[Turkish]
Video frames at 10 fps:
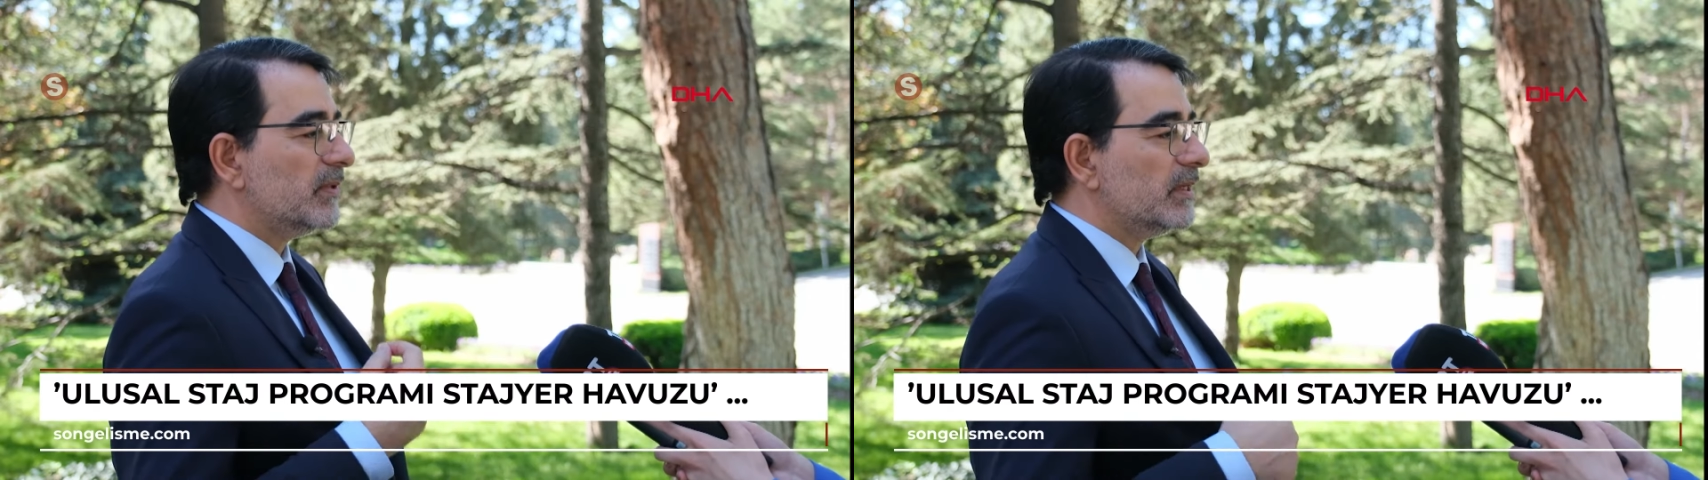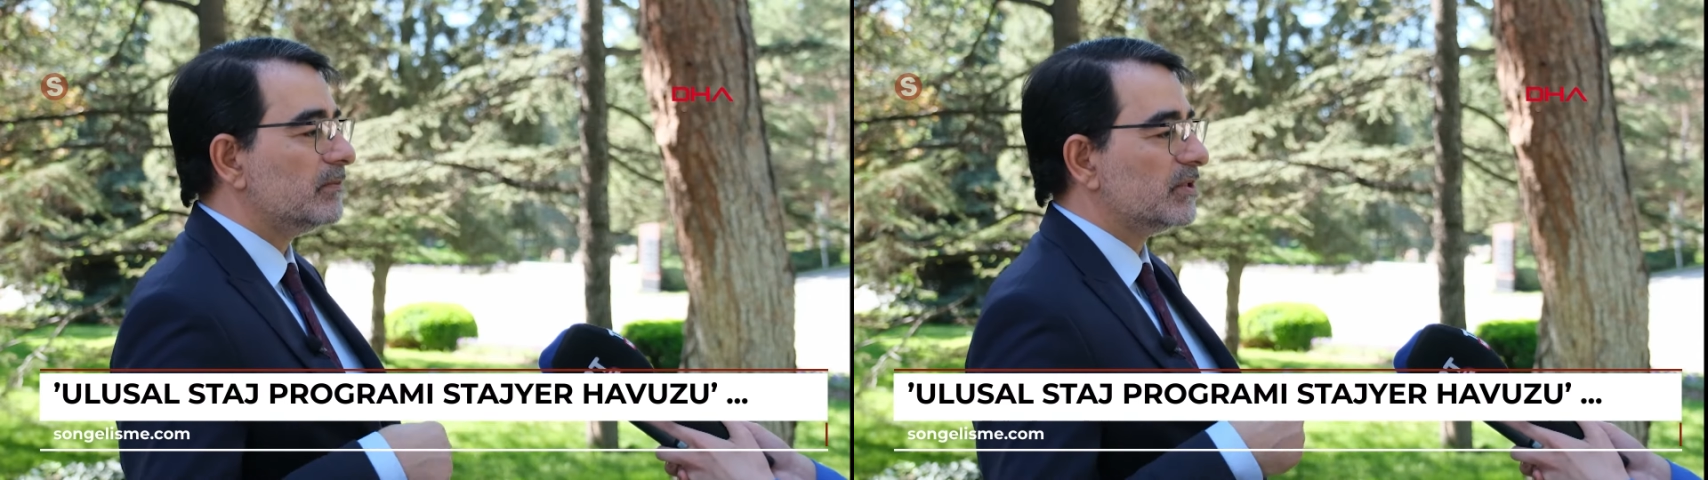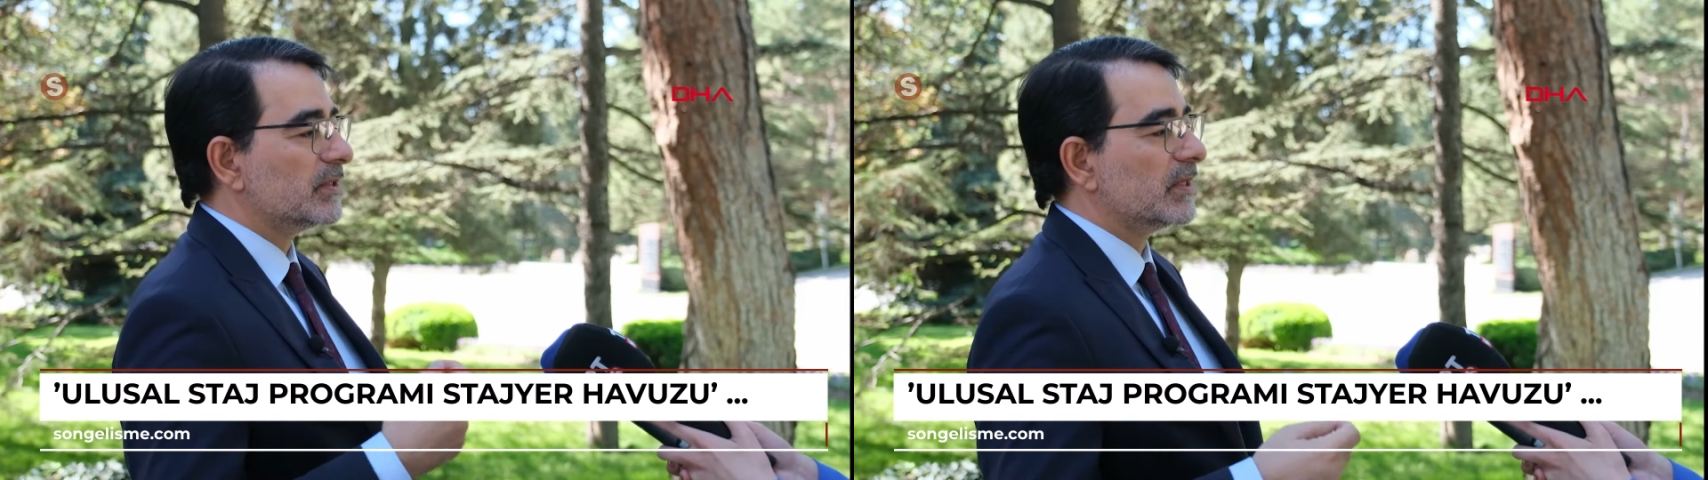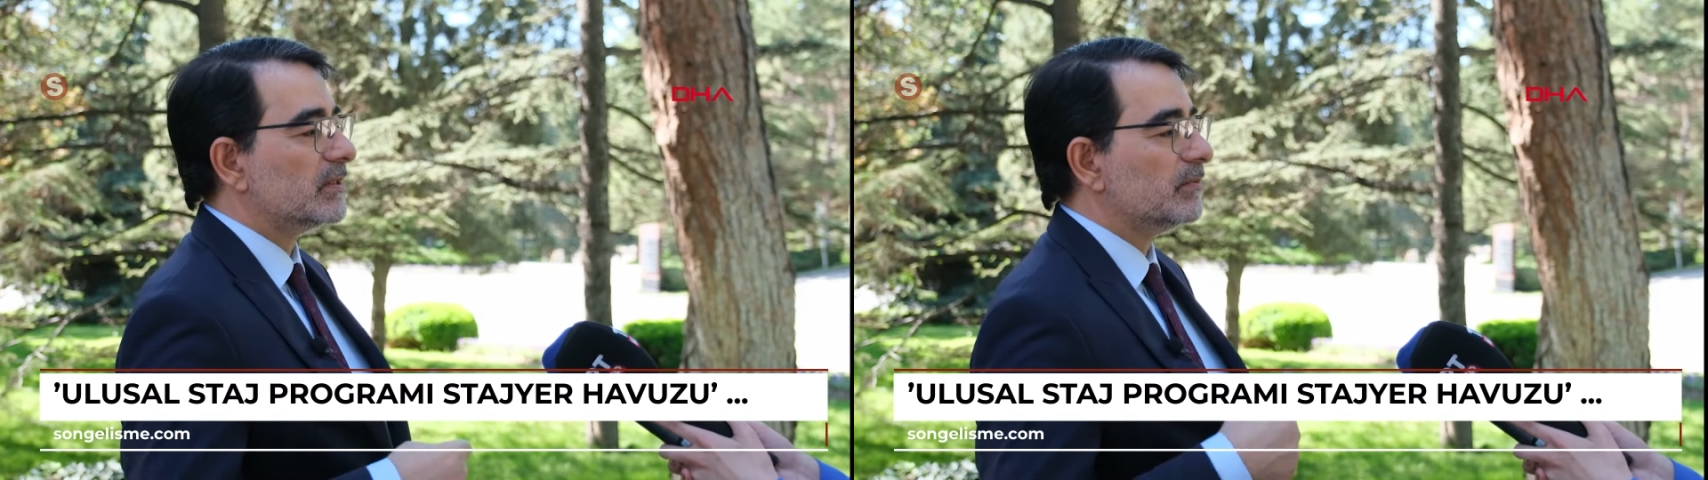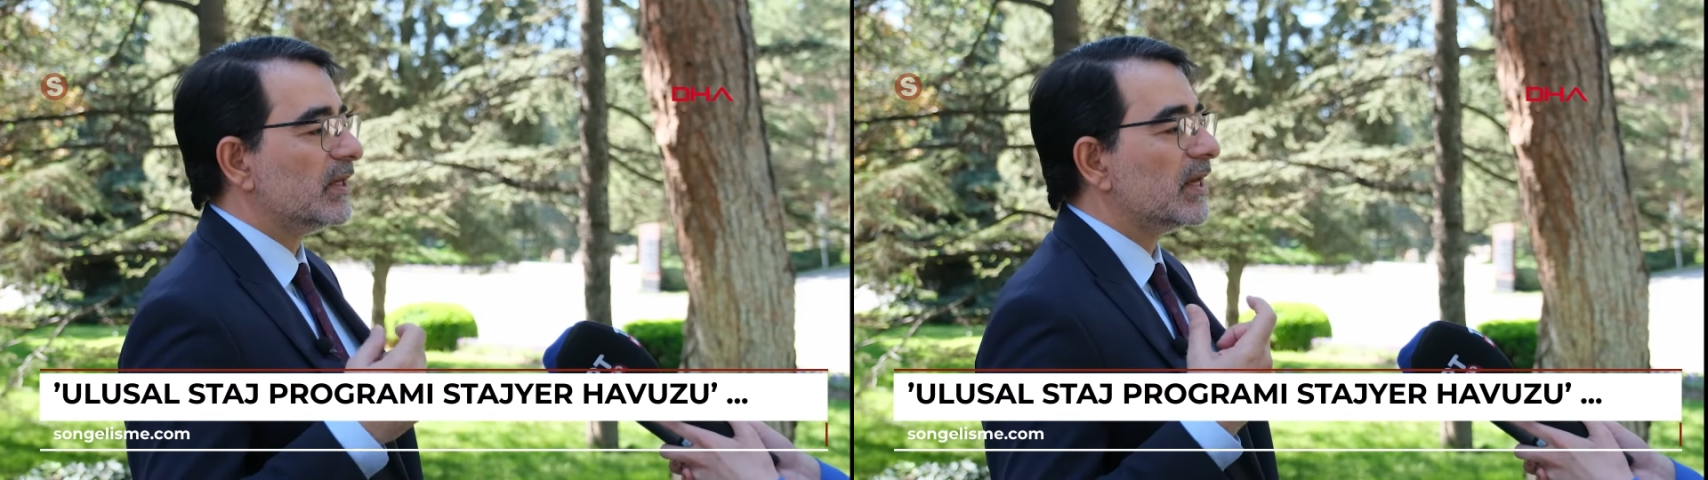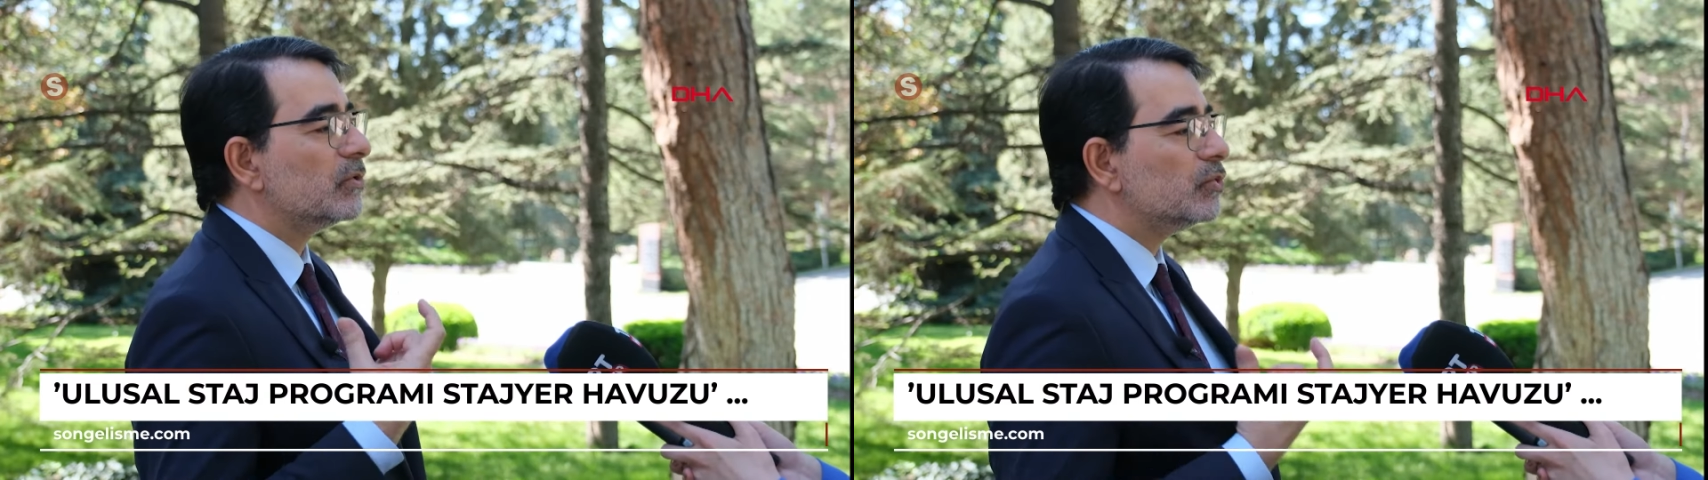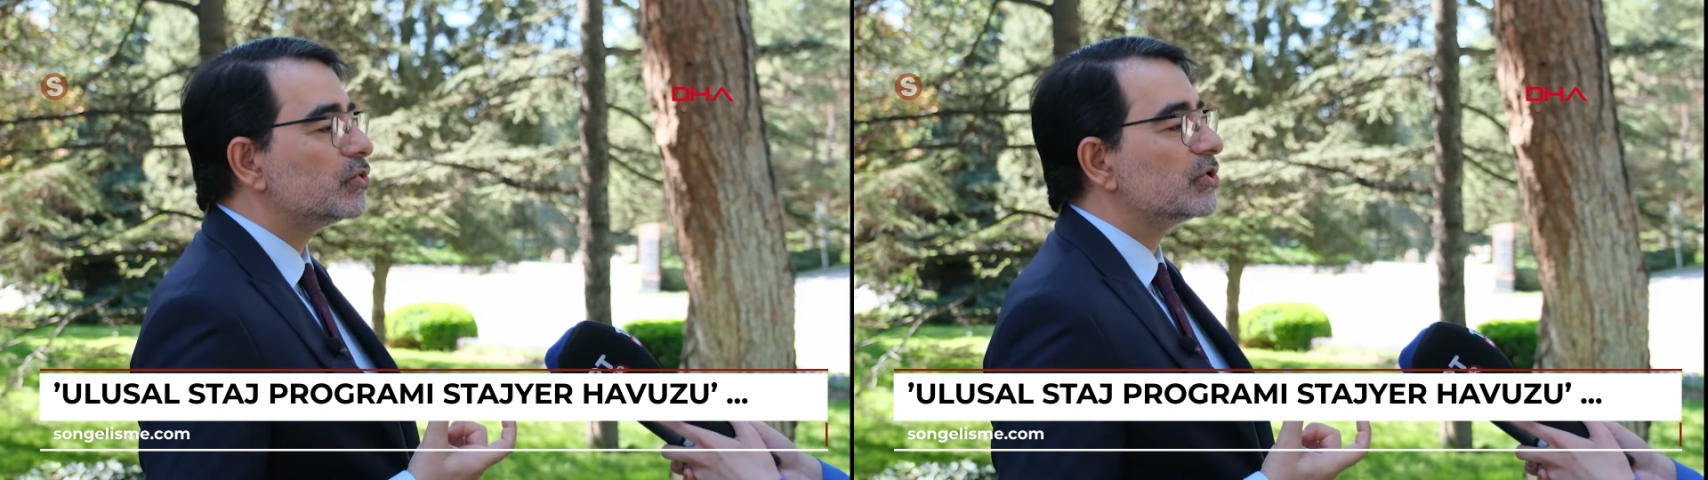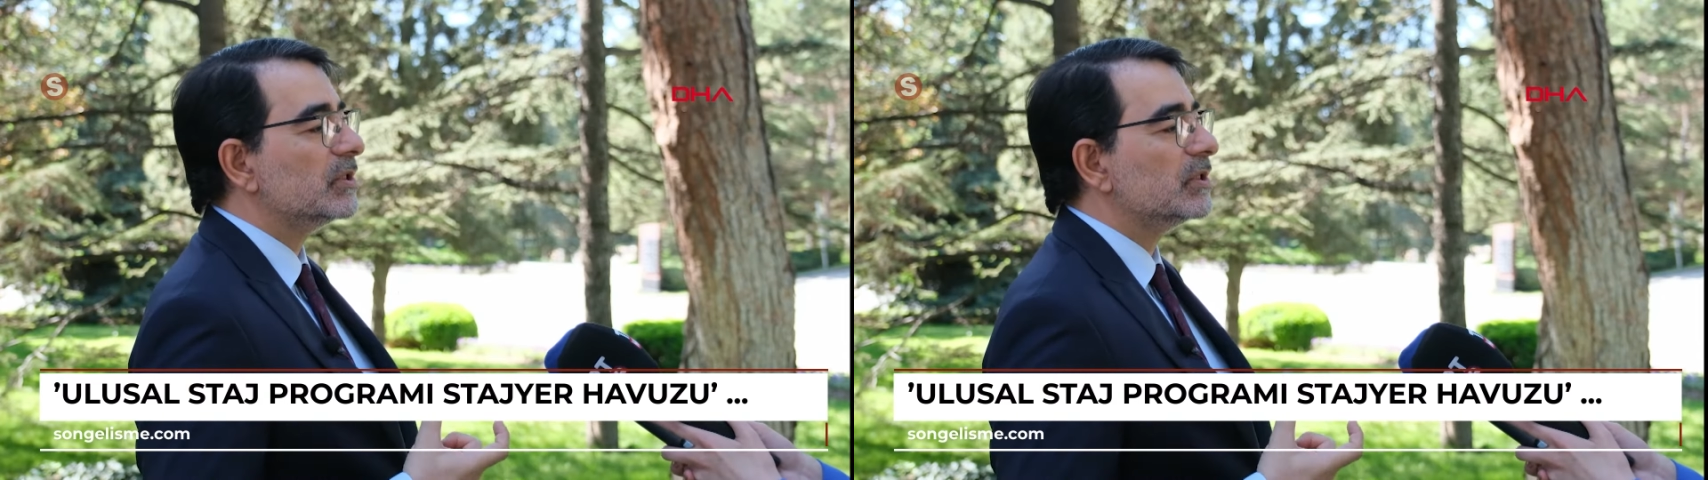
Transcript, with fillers: benim şirketimde gel 3